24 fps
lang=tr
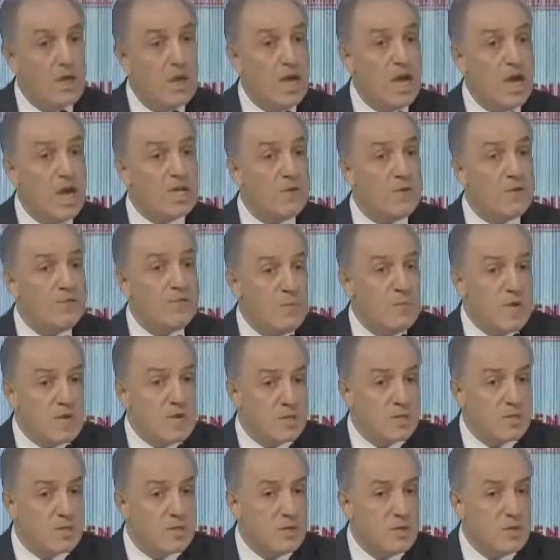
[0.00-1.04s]

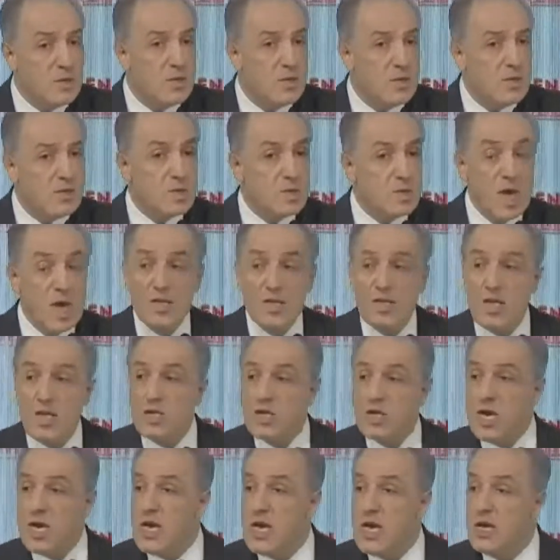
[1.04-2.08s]
Hedefimiz
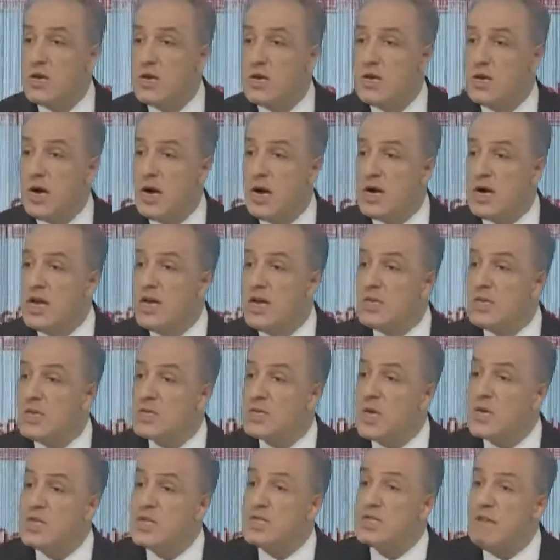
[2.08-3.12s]
sadece
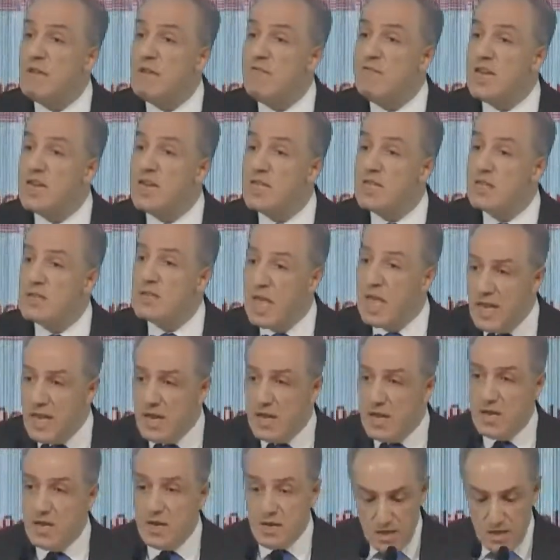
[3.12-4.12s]
anayasalı devlet değil,